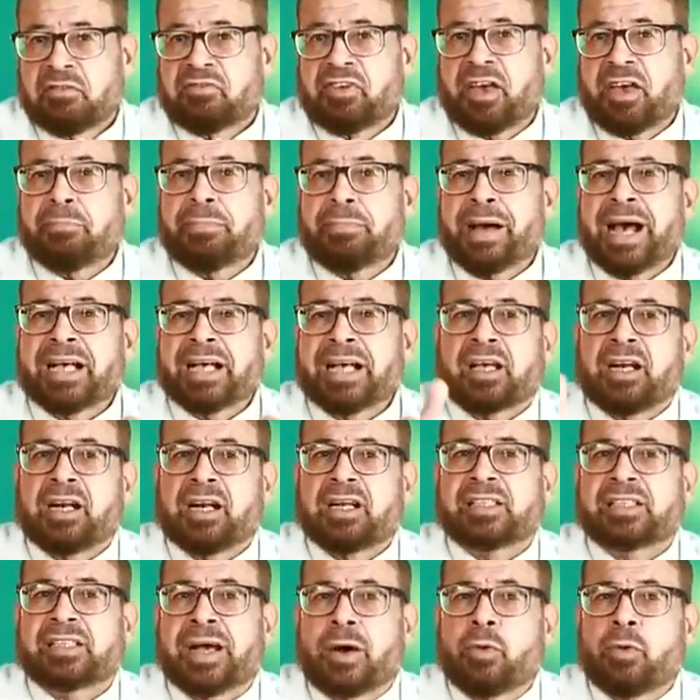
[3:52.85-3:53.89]
فين بقى سرير
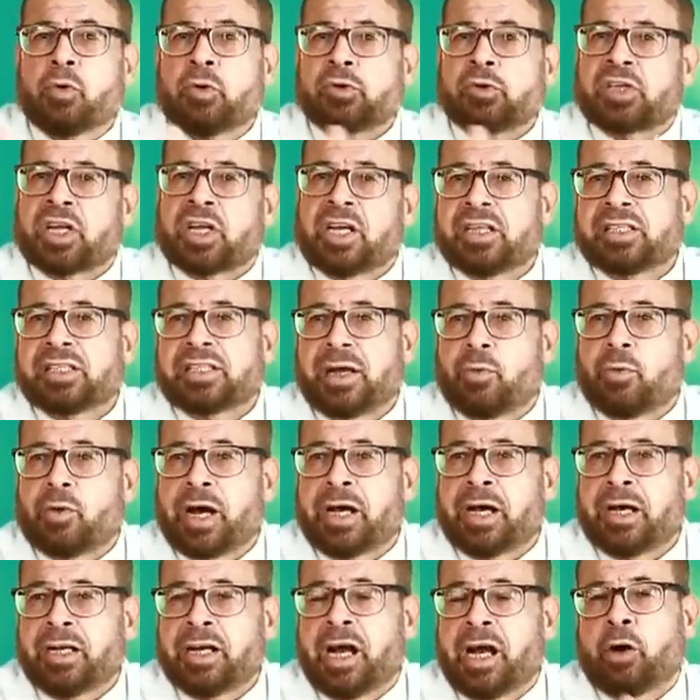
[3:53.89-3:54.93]
الزوج وسرير الزوجه
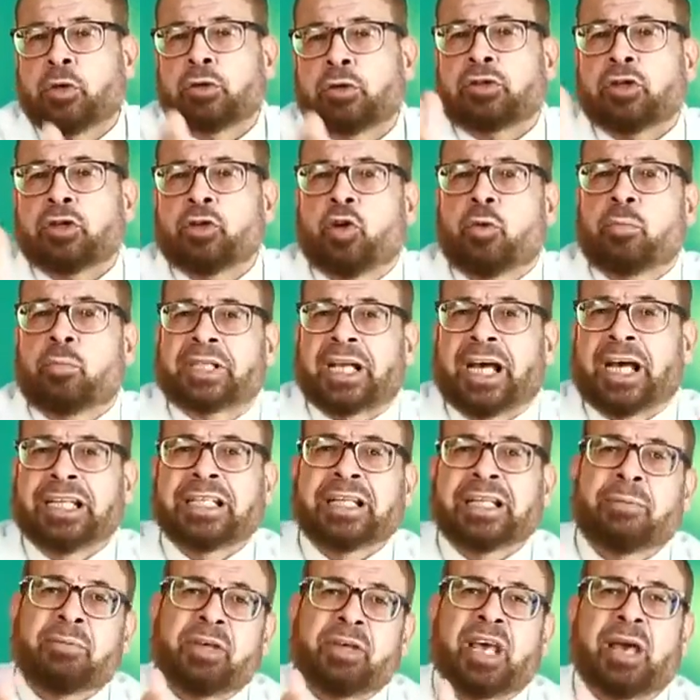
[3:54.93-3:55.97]
احنا اوضه النوم
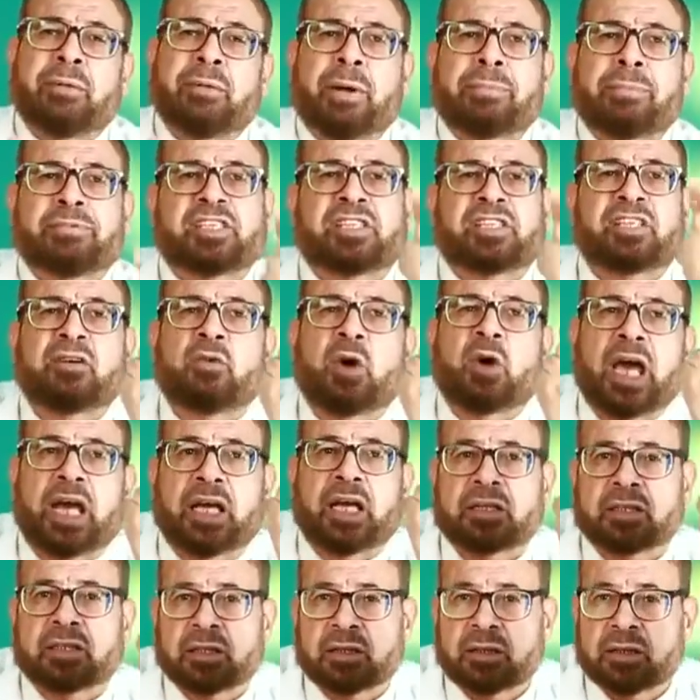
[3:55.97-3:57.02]
بتاعتنا بيجيبها بسرير واحد